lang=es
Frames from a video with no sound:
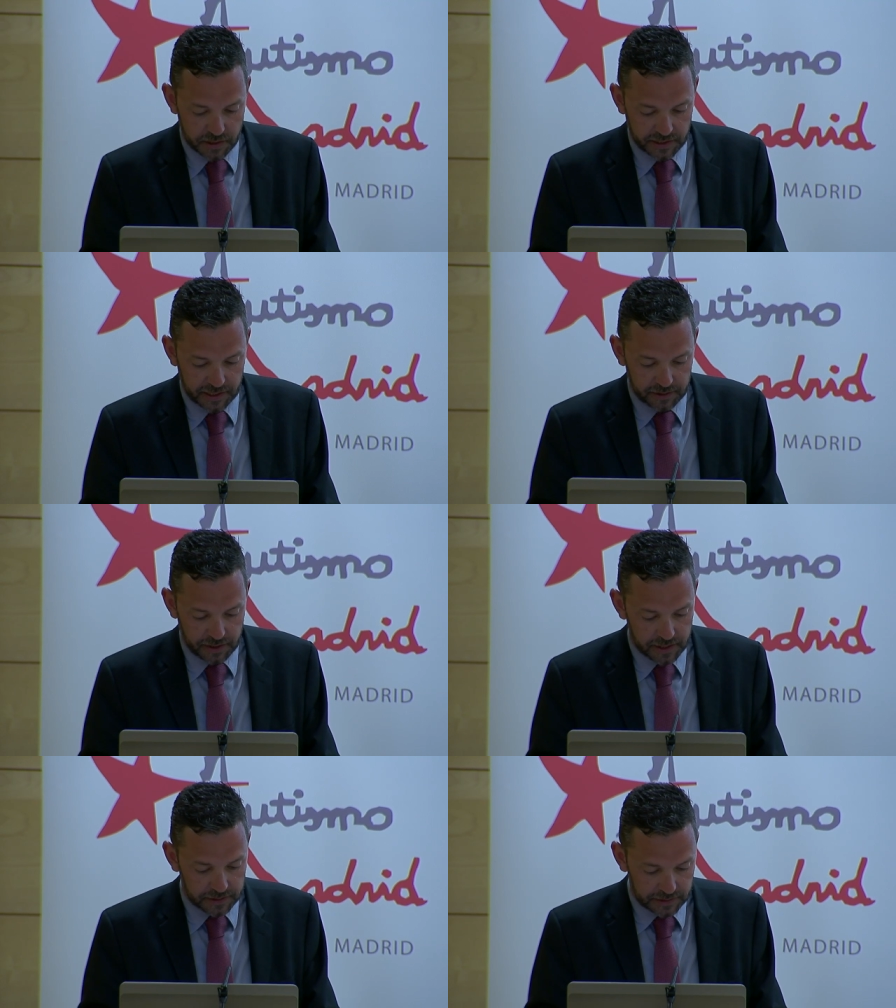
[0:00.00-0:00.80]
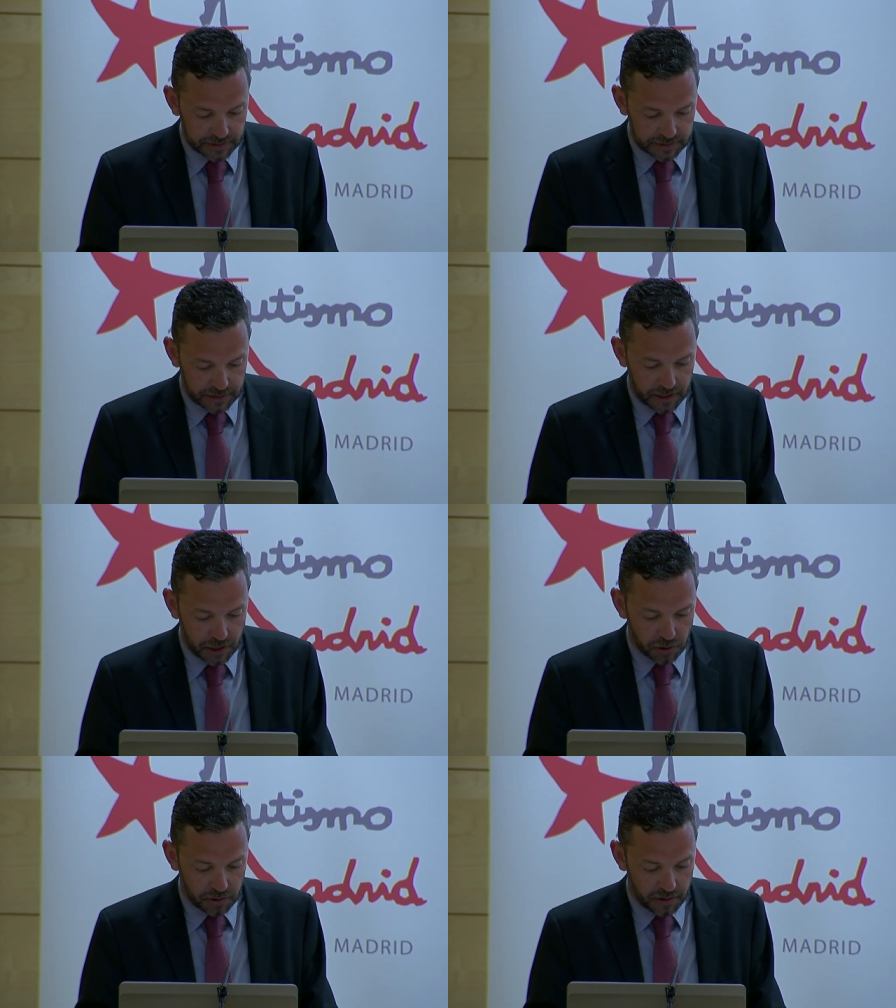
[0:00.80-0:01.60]
psiquiatría del
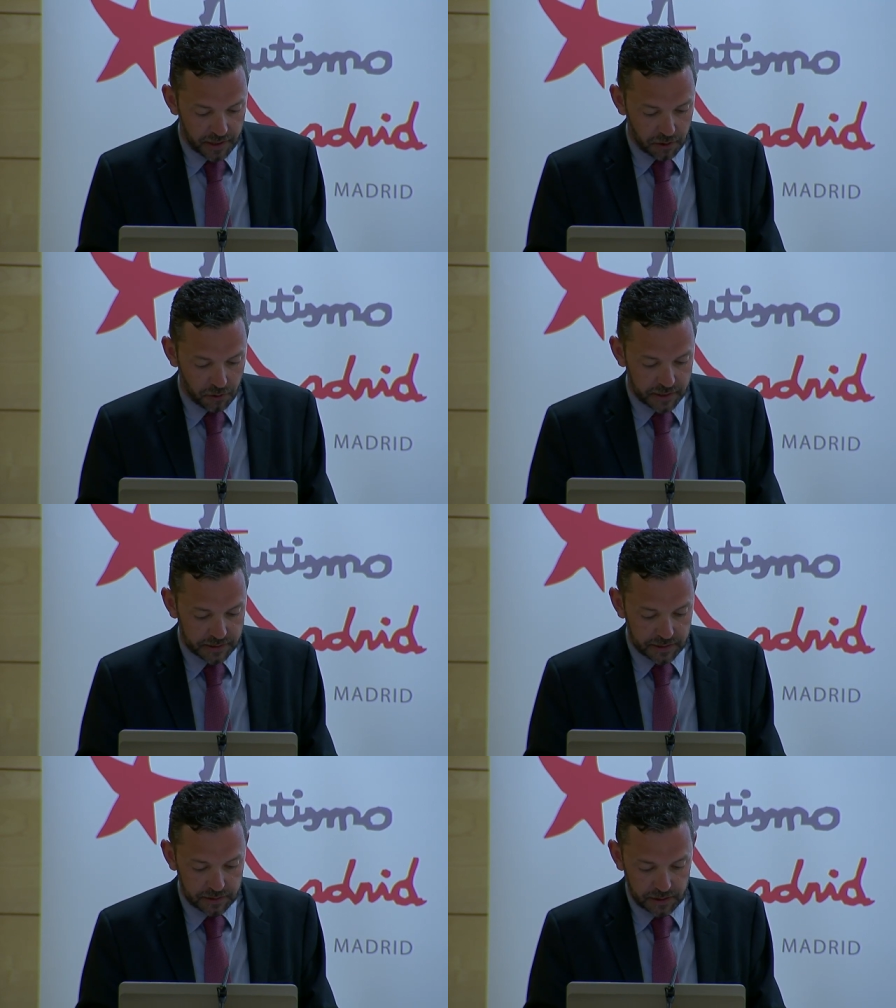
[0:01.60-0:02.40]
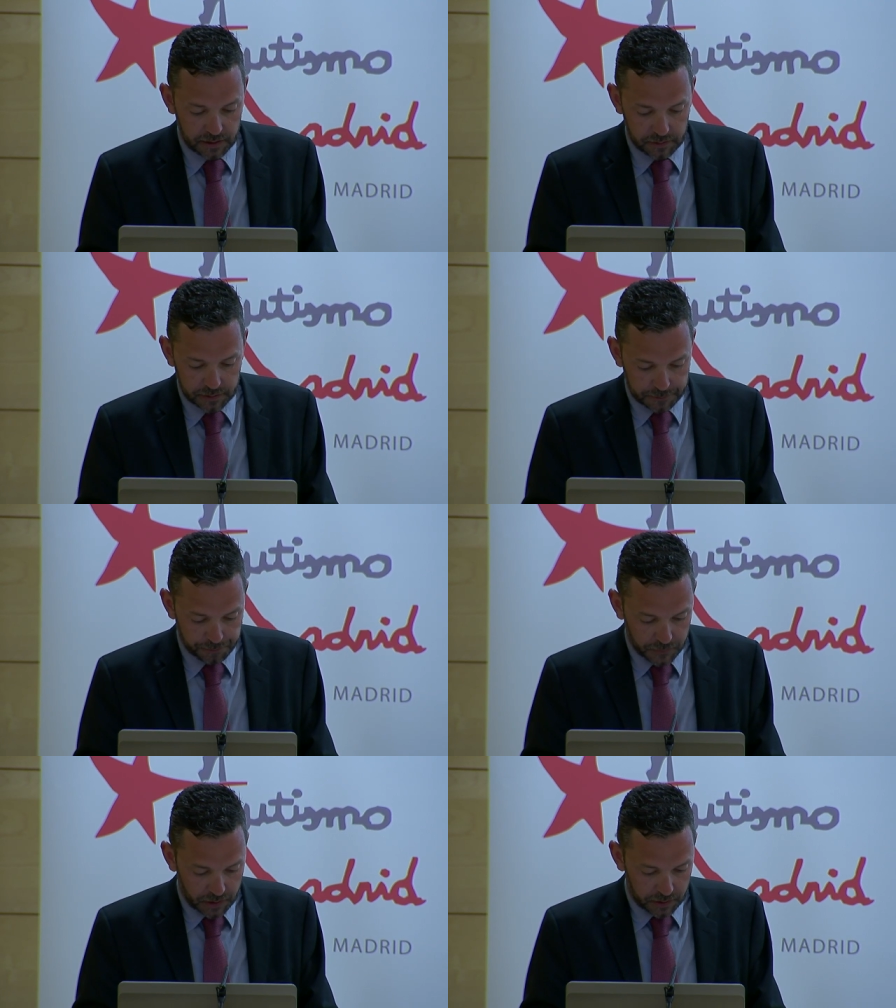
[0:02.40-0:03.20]
niño y del adolescente
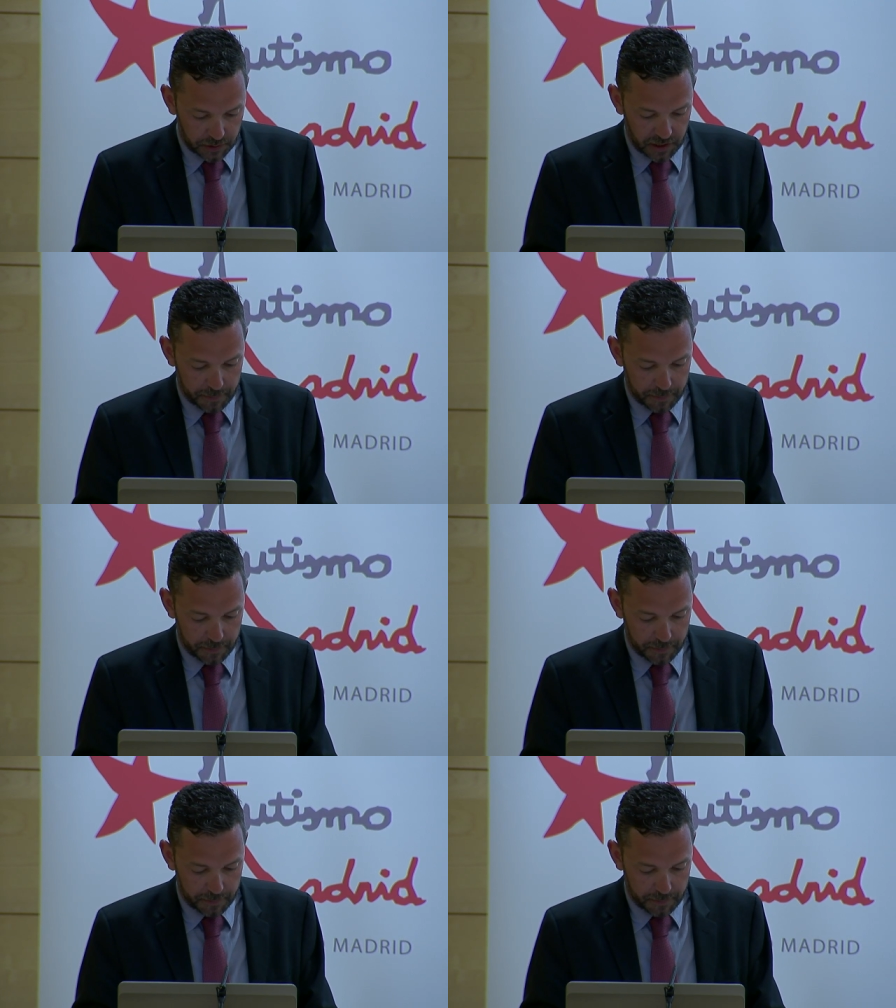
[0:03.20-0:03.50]
del